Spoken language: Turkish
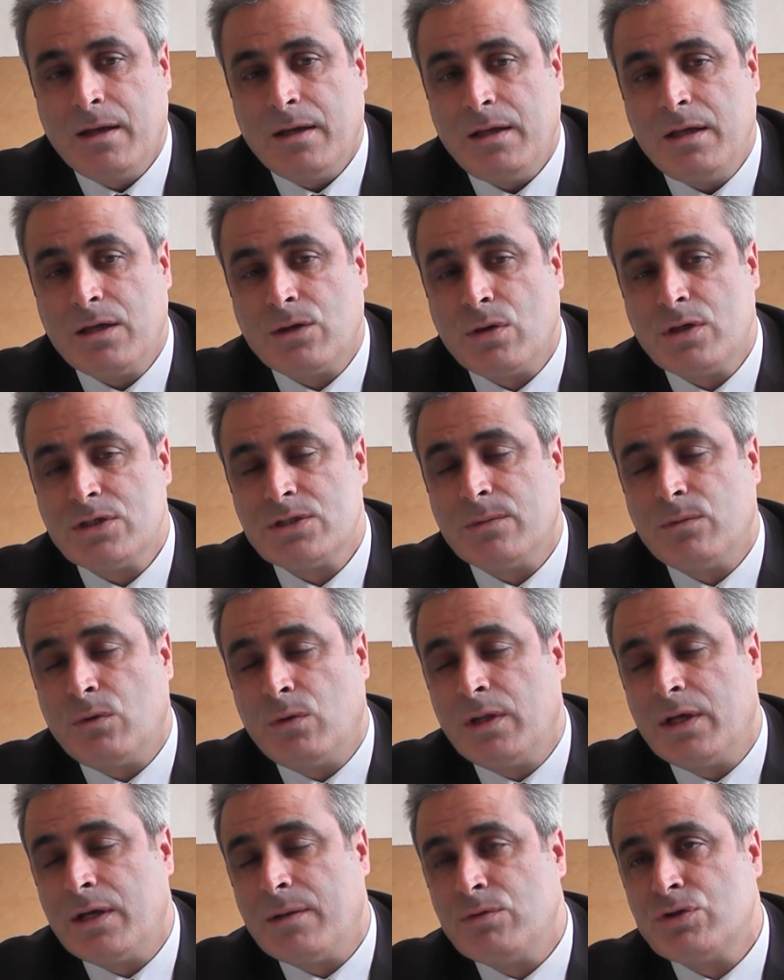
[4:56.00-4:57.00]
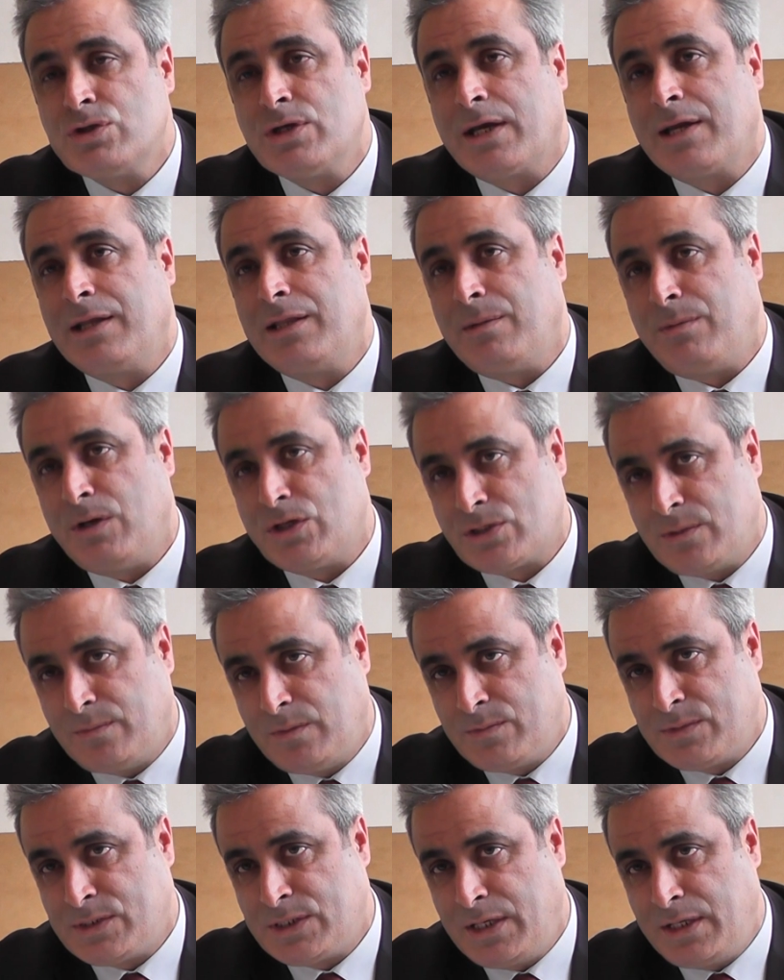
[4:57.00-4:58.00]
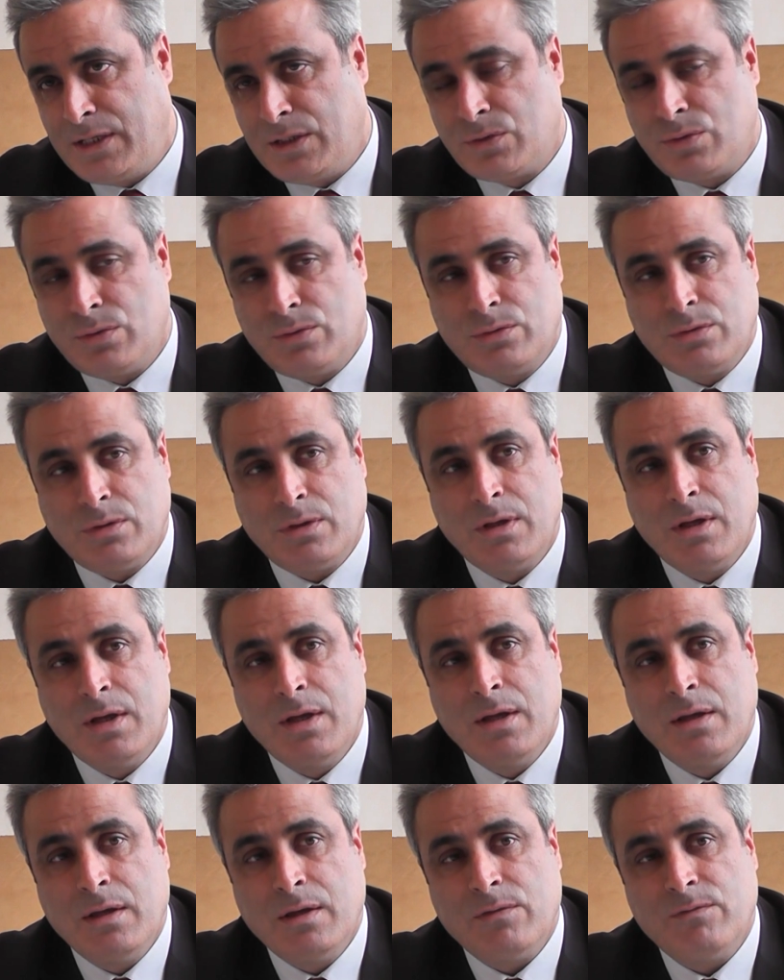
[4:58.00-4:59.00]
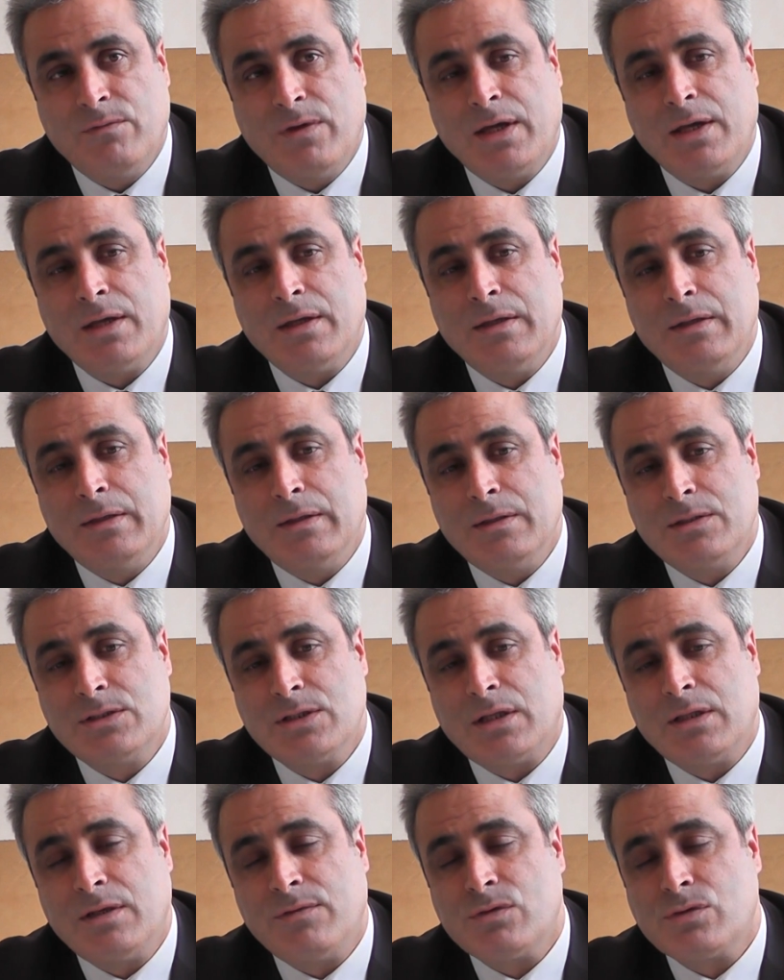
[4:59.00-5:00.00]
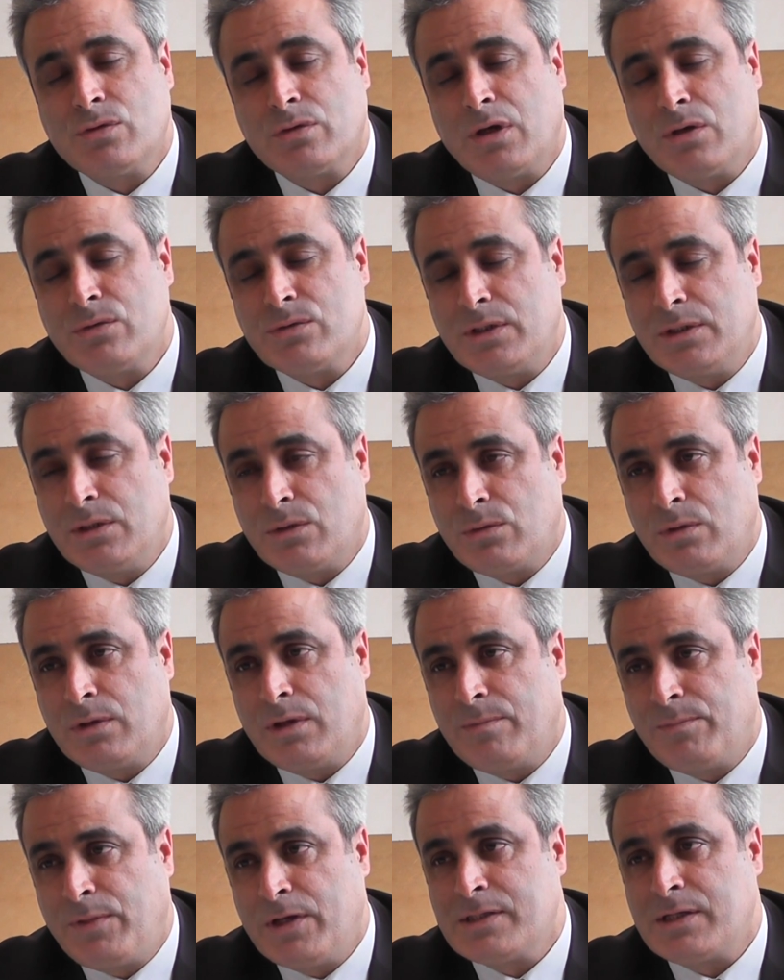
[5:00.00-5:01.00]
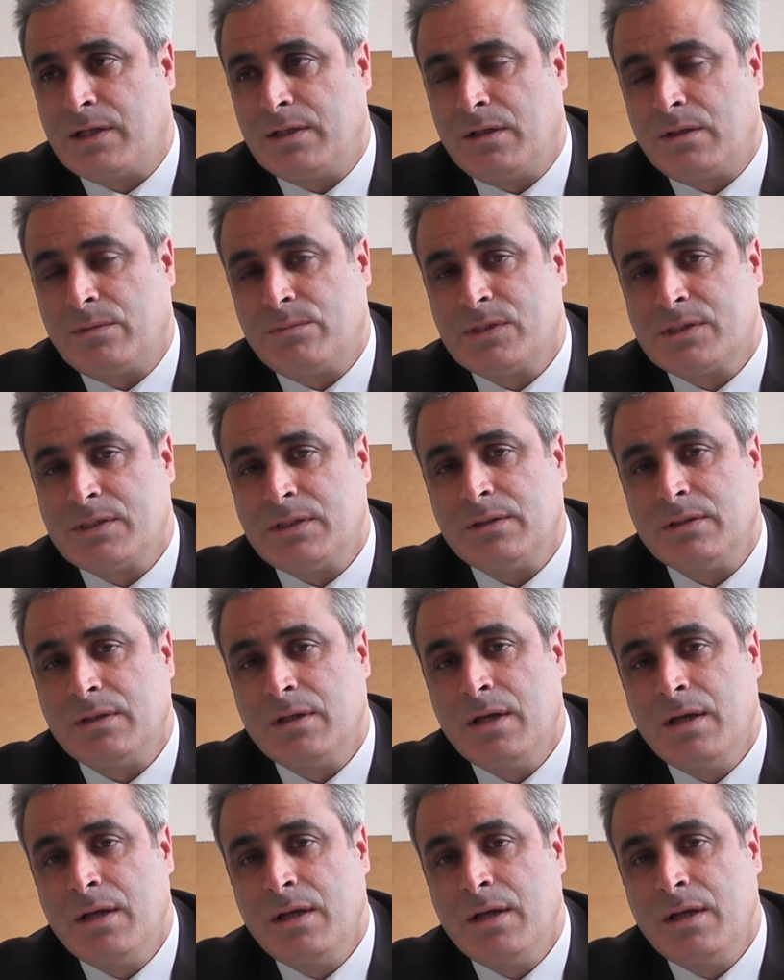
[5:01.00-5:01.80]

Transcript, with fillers: İlk önce olaya bu şekilde başlamamız gerekiyordu. Ve e, cadde ve sokak üzerinde kurulan pazarlarımızın